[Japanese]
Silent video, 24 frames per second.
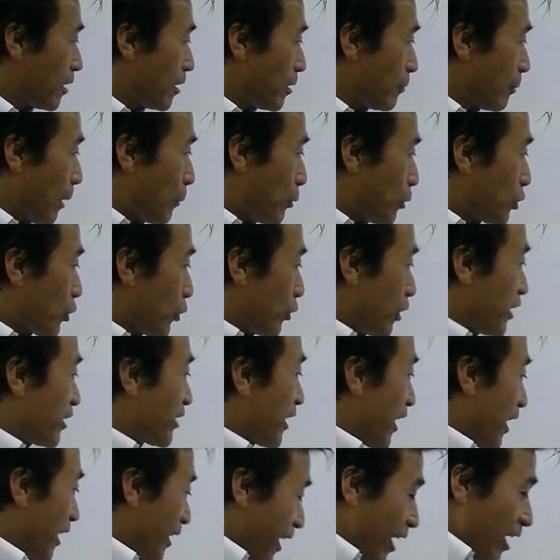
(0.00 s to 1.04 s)
まあ、仏教で言っ
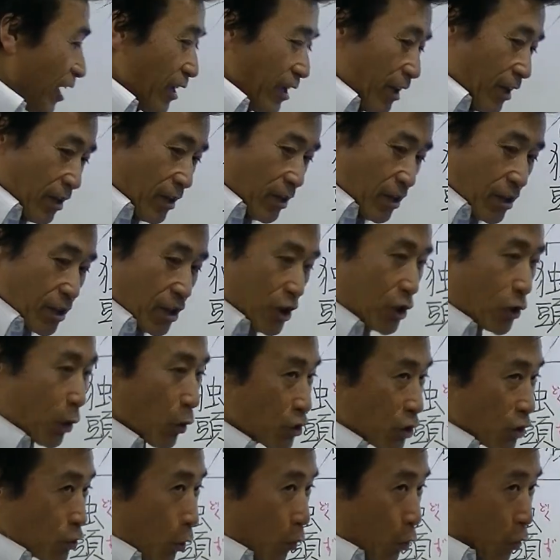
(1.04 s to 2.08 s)
たらね一
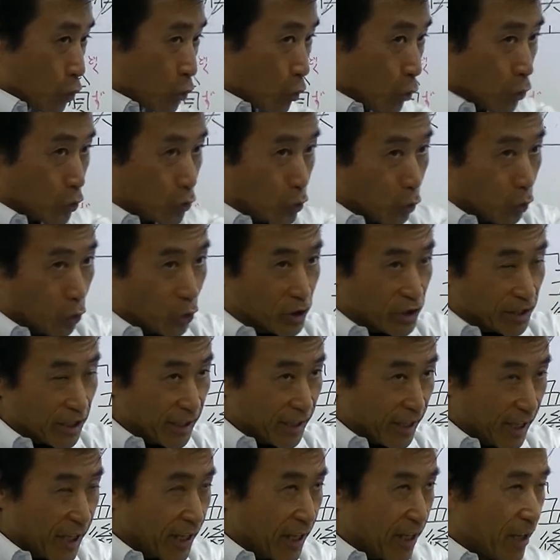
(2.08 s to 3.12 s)
つのことを通して
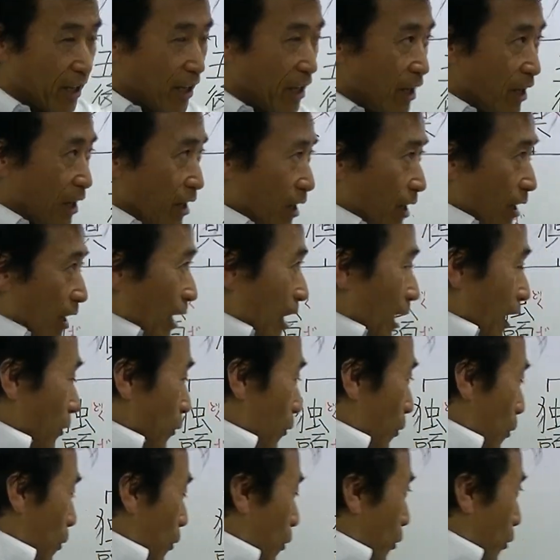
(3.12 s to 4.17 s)
ねあ
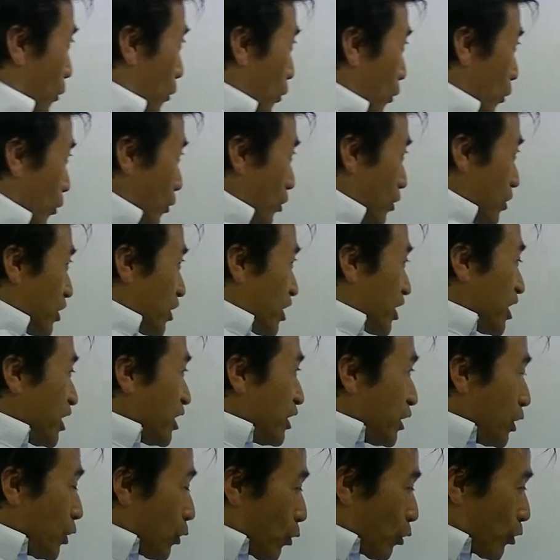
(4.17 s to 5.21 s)
の
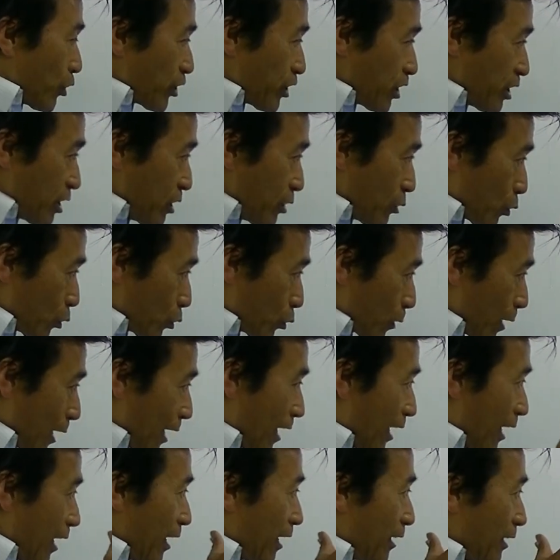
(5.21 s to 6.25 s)
真理を知ること
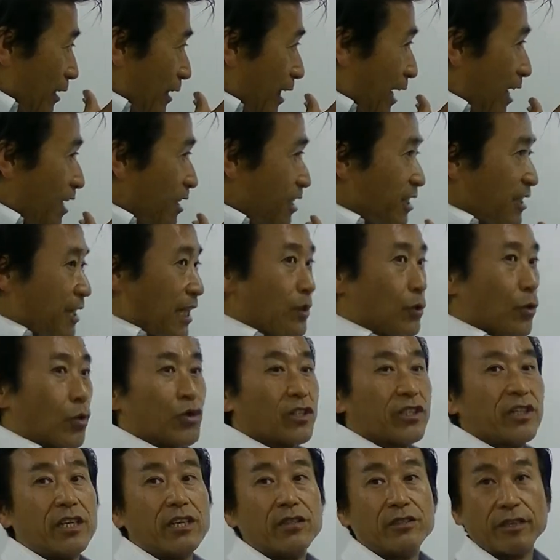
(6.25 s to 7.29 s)
が大事だと
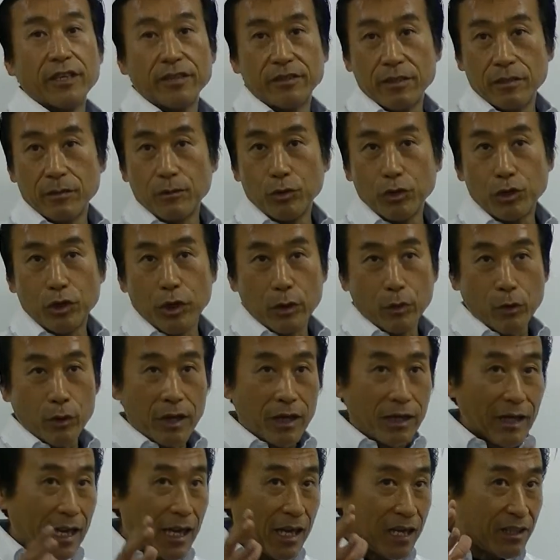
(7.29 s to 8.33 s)
教えるんです仏教でこれ
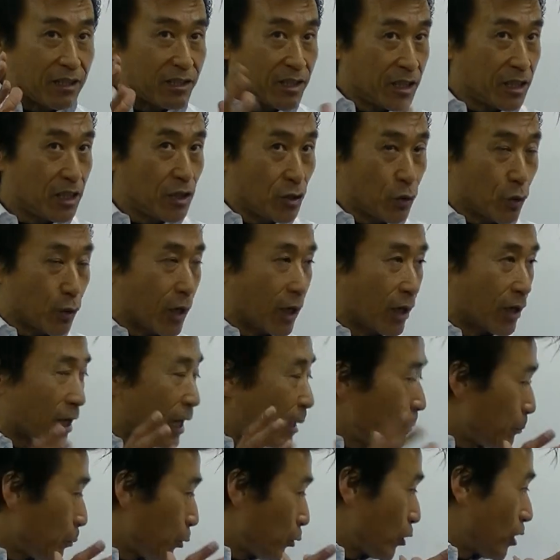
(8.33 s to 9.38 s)
肝心とか
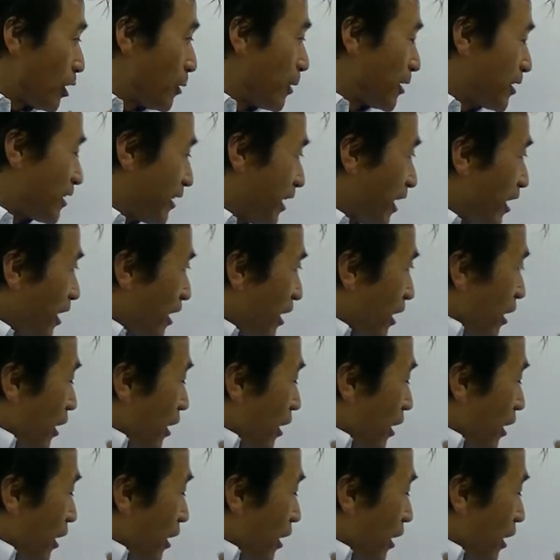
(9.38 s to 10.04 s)
漢方と言いましてね